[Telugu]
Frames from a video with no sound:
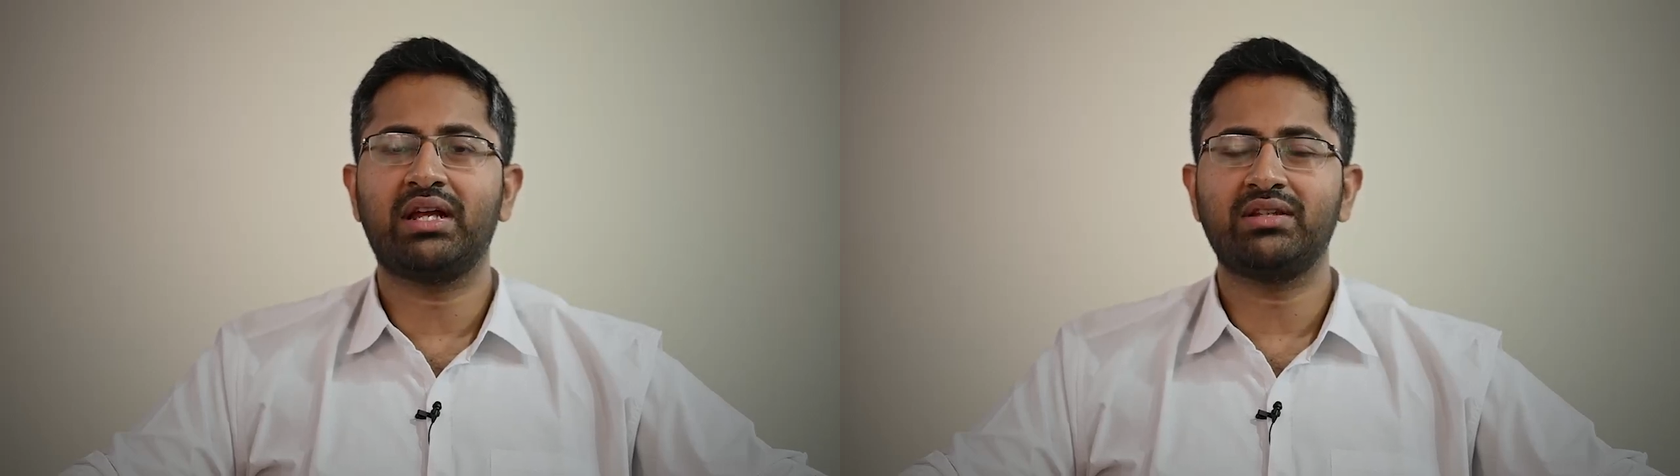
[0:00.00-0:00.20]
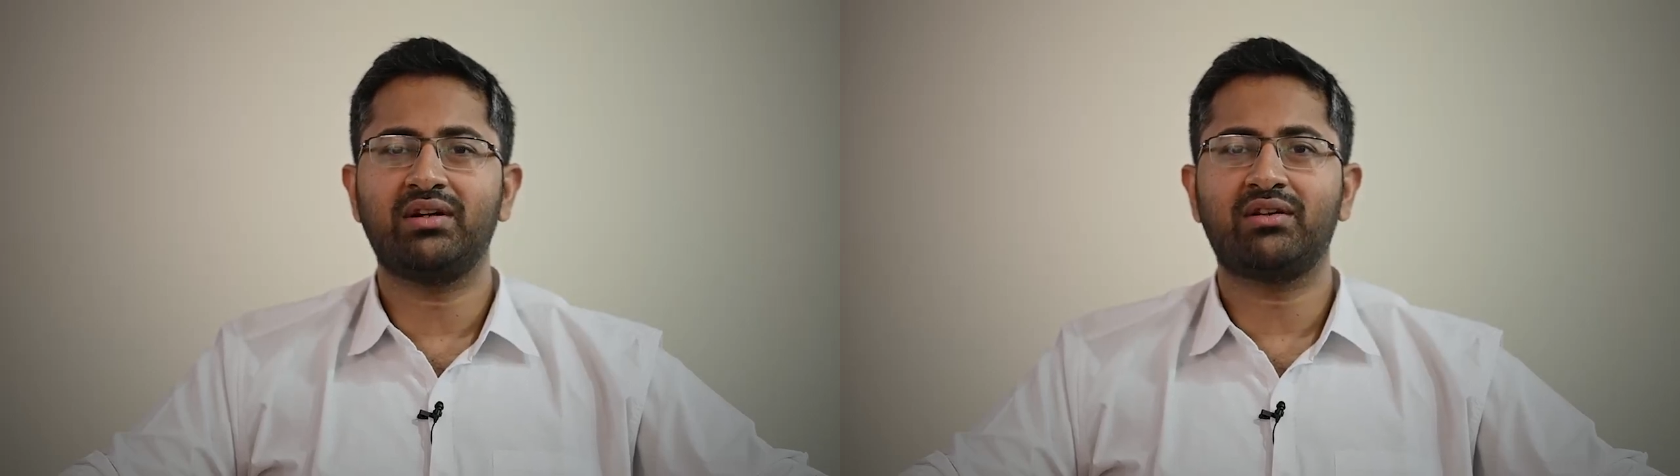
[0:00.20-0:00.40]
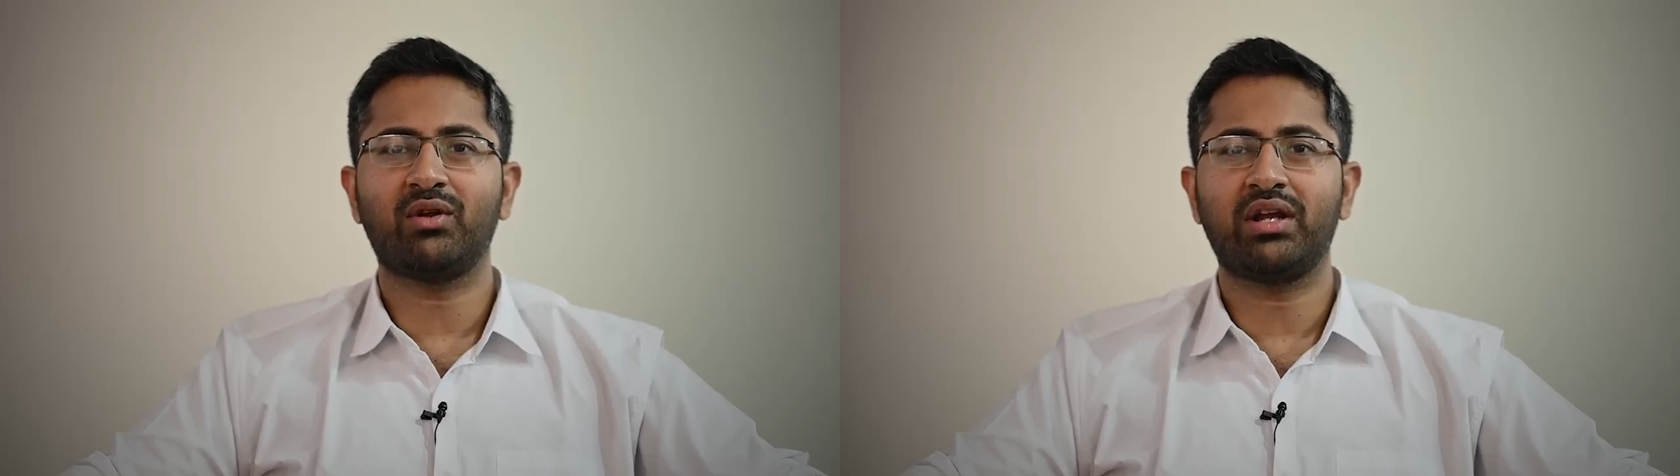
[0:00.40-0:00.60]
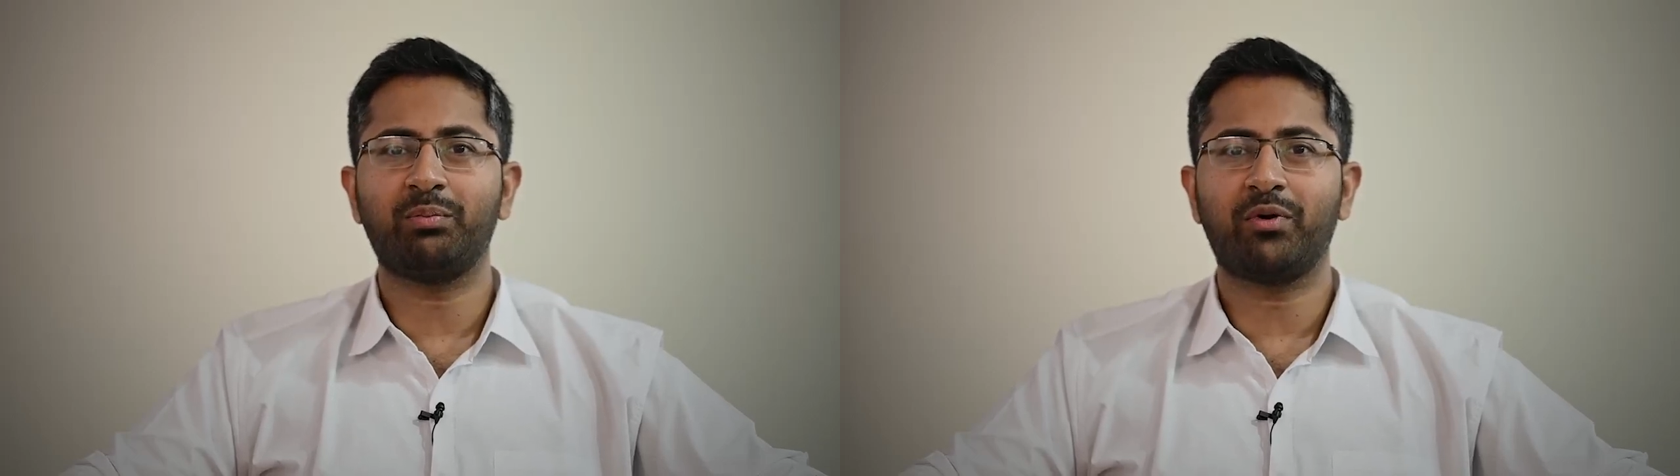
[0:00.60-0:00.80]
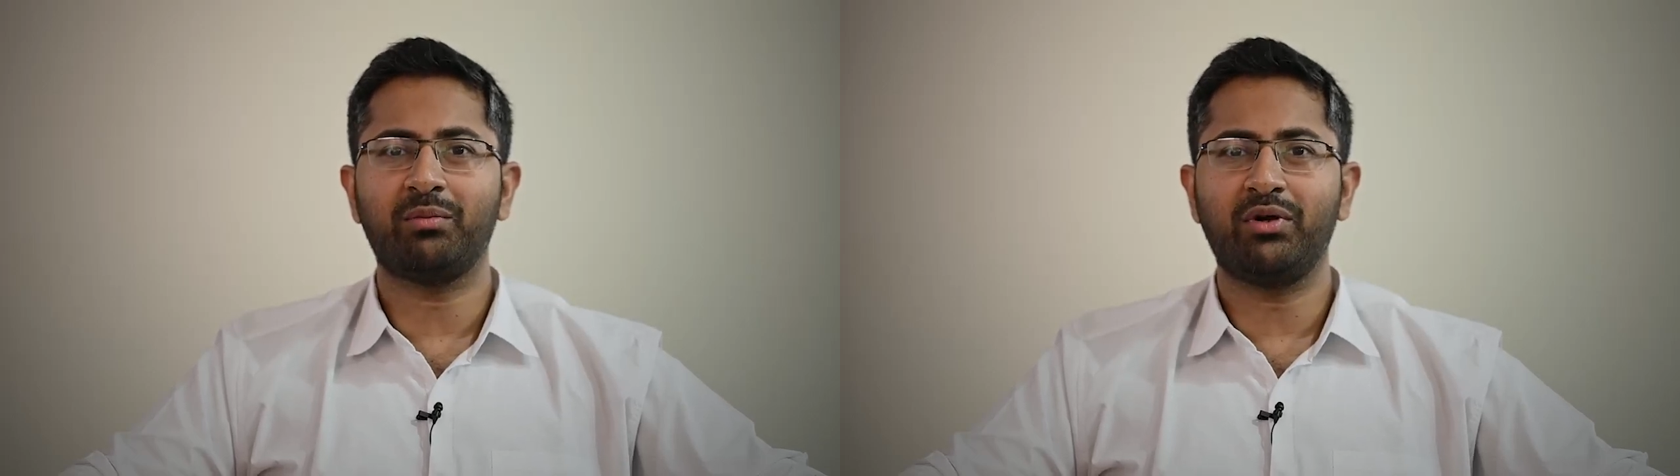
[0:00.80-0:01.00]
గ్రాడ్యుయేట్స్లో
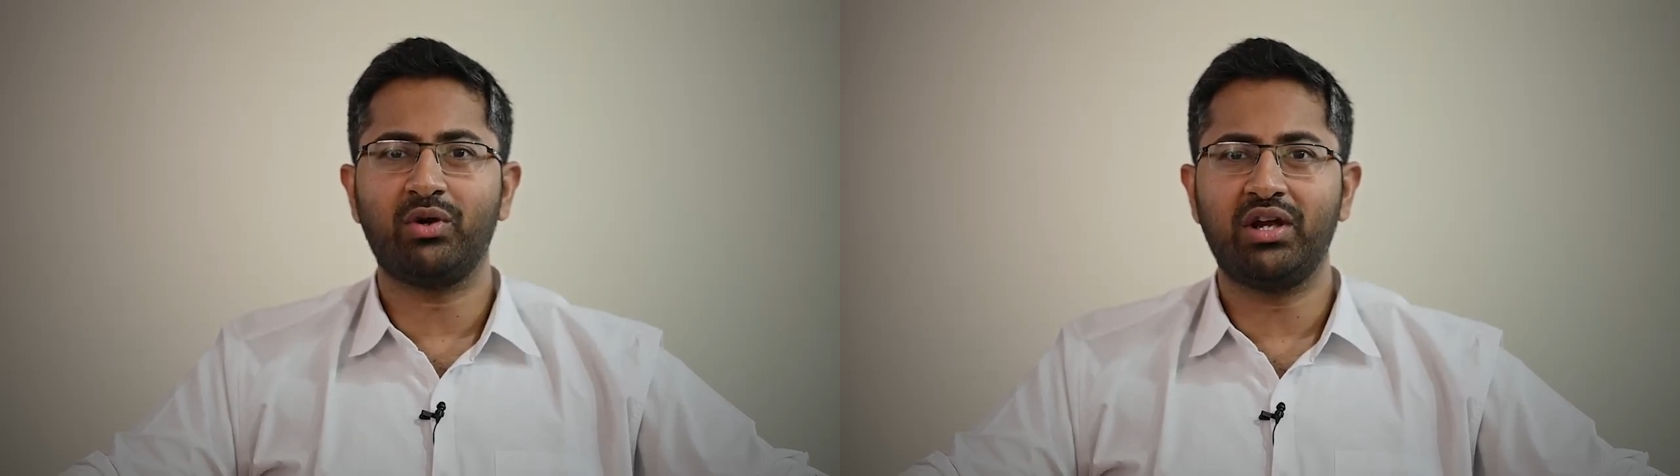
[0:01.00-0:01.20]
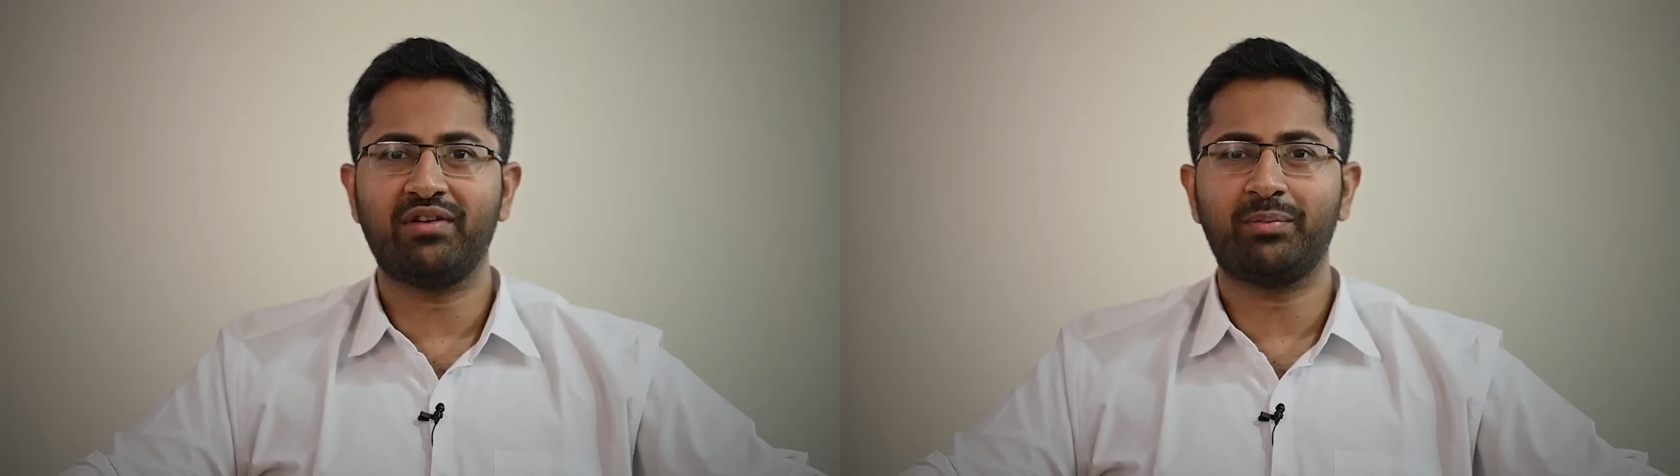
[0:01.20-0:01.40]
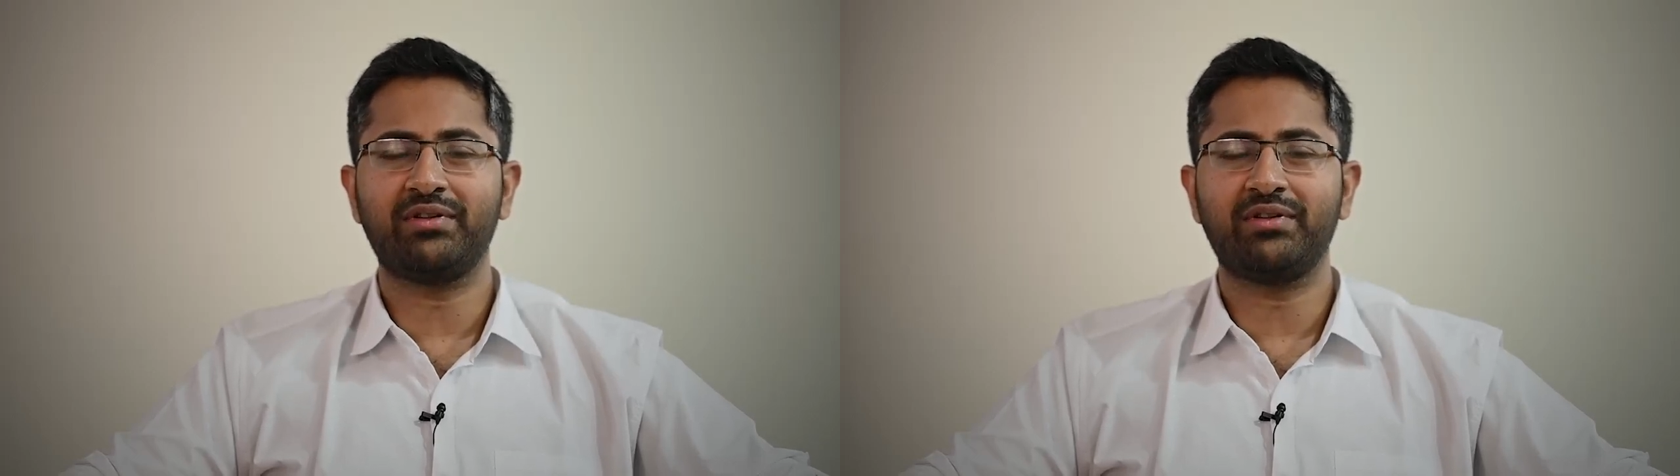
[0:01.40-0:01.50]
అన్ఎంప్లాయ్మెంట్ ట్వంటీ ఫైవ్